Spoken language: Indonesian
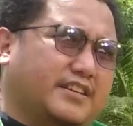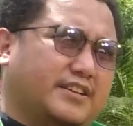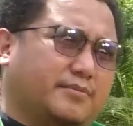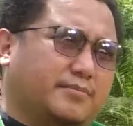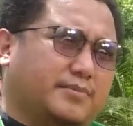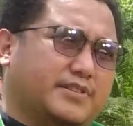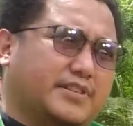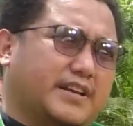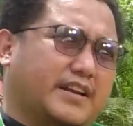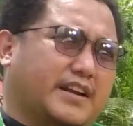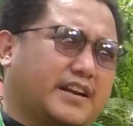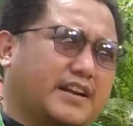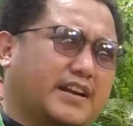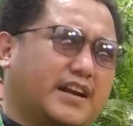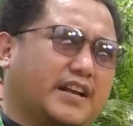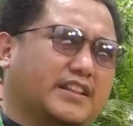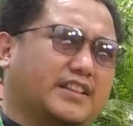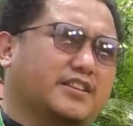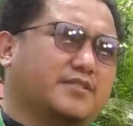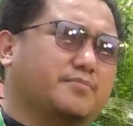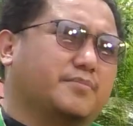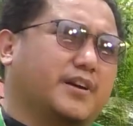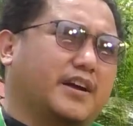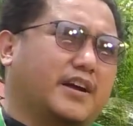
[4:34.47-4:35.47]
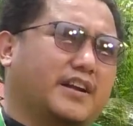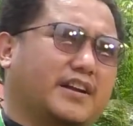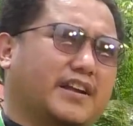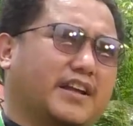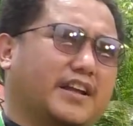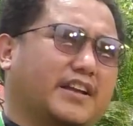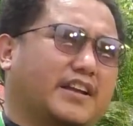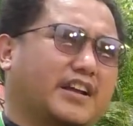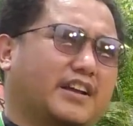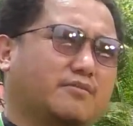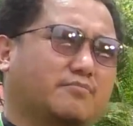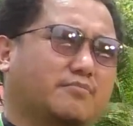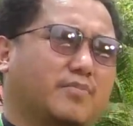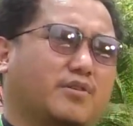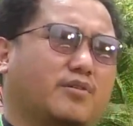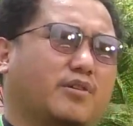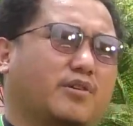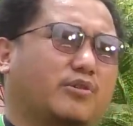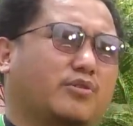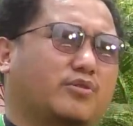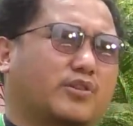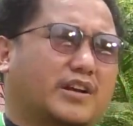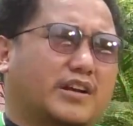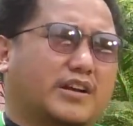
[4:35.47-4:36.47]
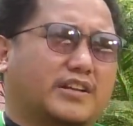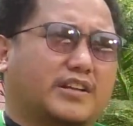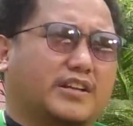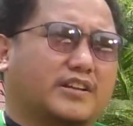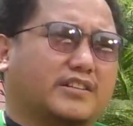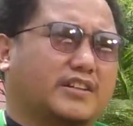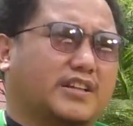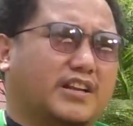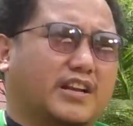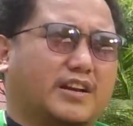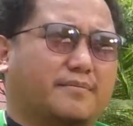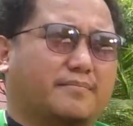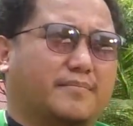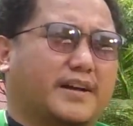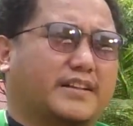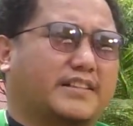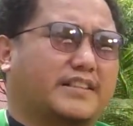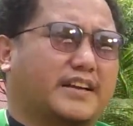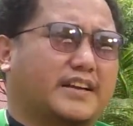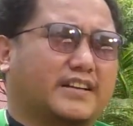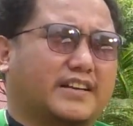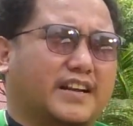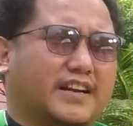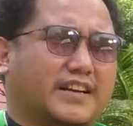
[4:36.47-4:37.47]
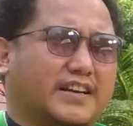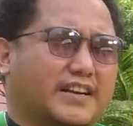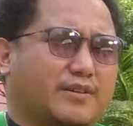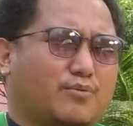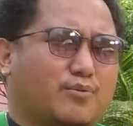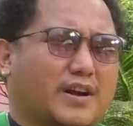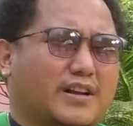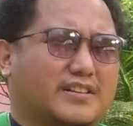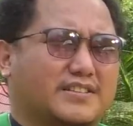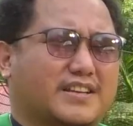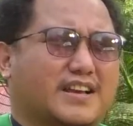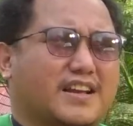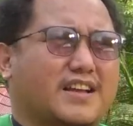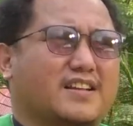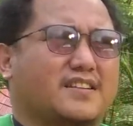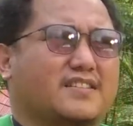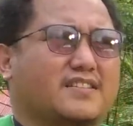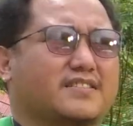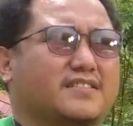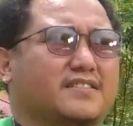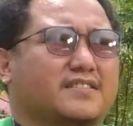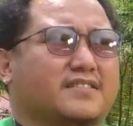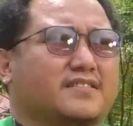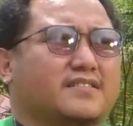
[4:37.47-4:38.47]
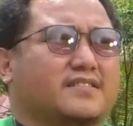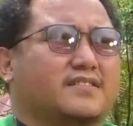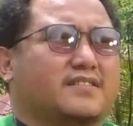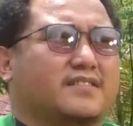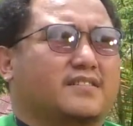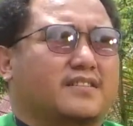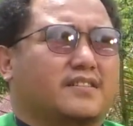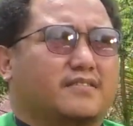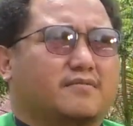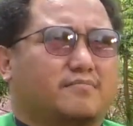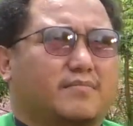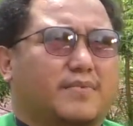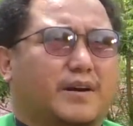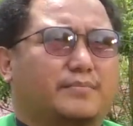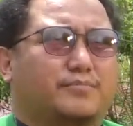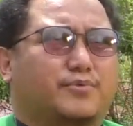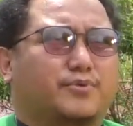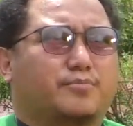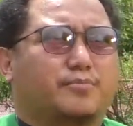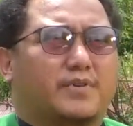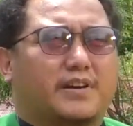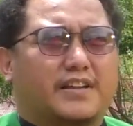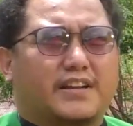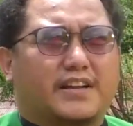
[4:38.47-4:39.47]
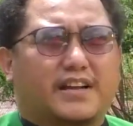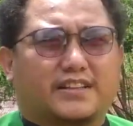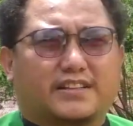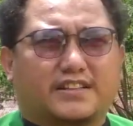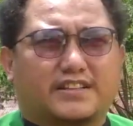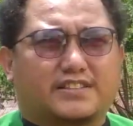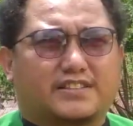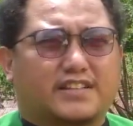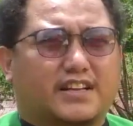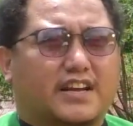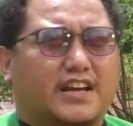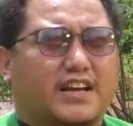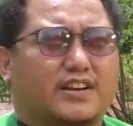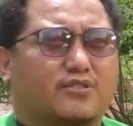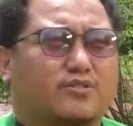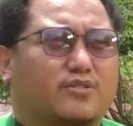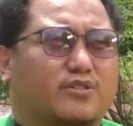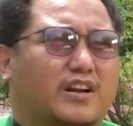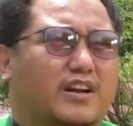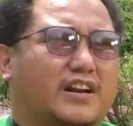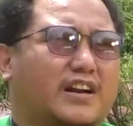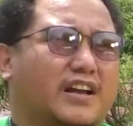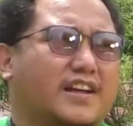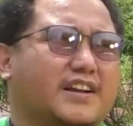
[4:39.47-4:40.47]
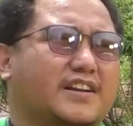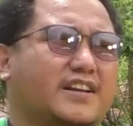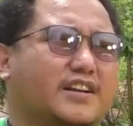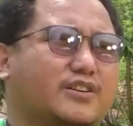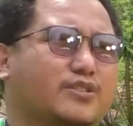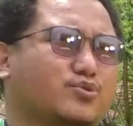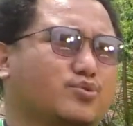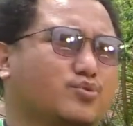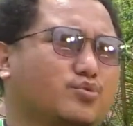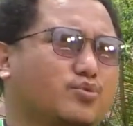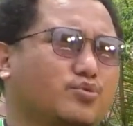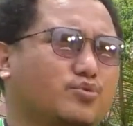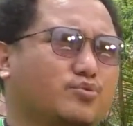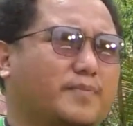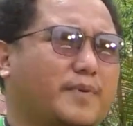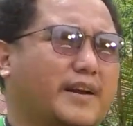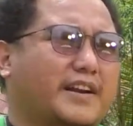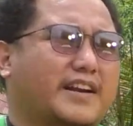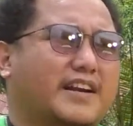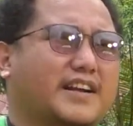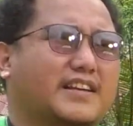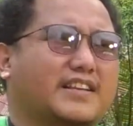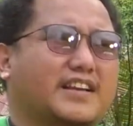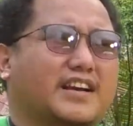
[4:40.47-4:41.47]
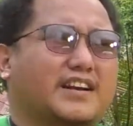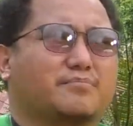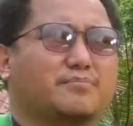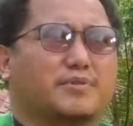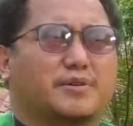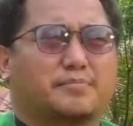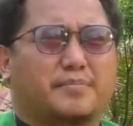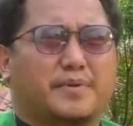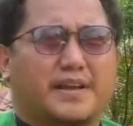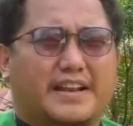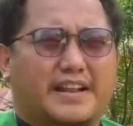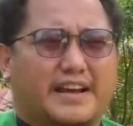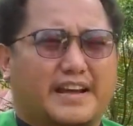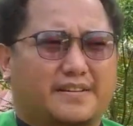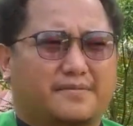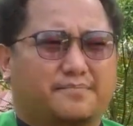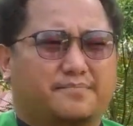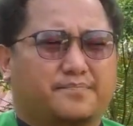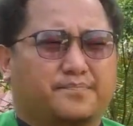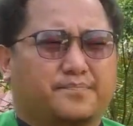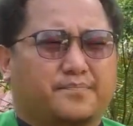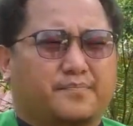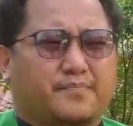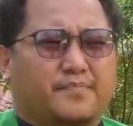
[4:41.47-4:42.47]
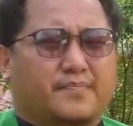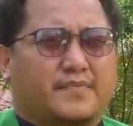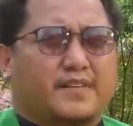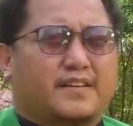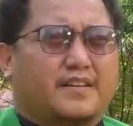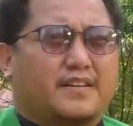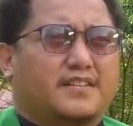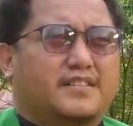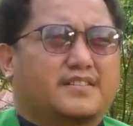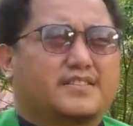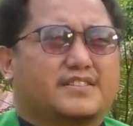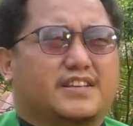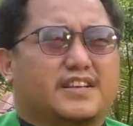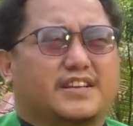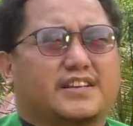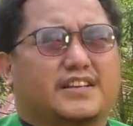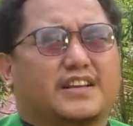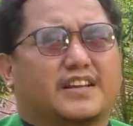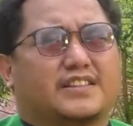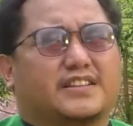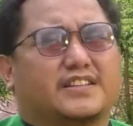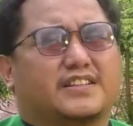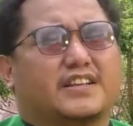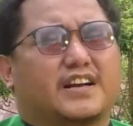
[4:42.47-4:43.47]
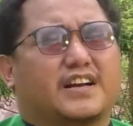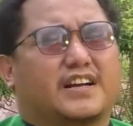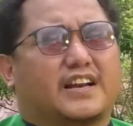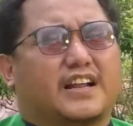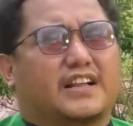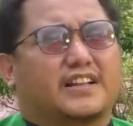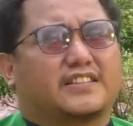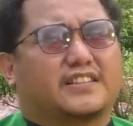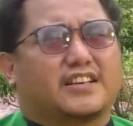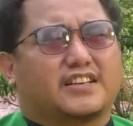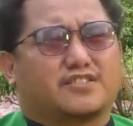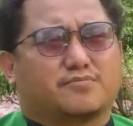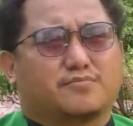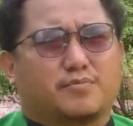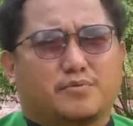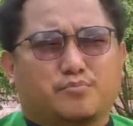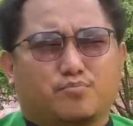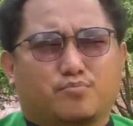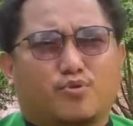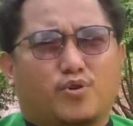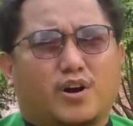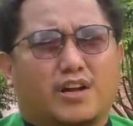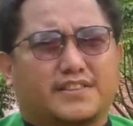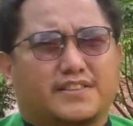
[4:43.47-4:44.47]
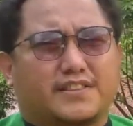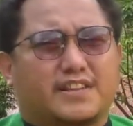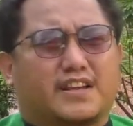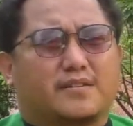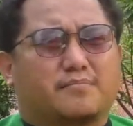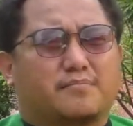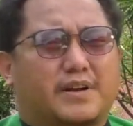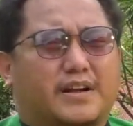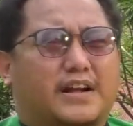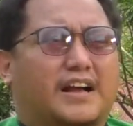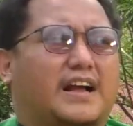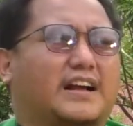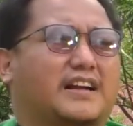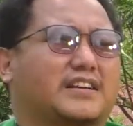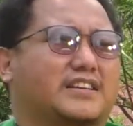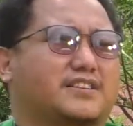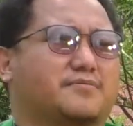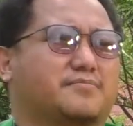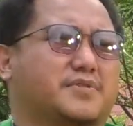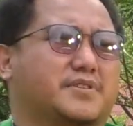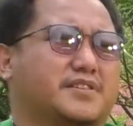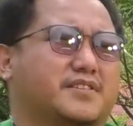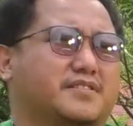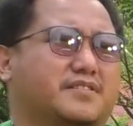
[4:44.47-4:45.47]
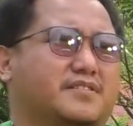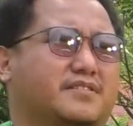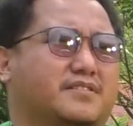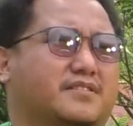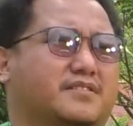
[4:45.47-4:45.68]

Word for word: Kebesaran hati mengandaikan bahwa orang yang telah matang dan dewasa mampu melihat kesalahan orang lain dari sudut pandang yang berbeda, sehingga tidak lantas membuatnya menghakimi.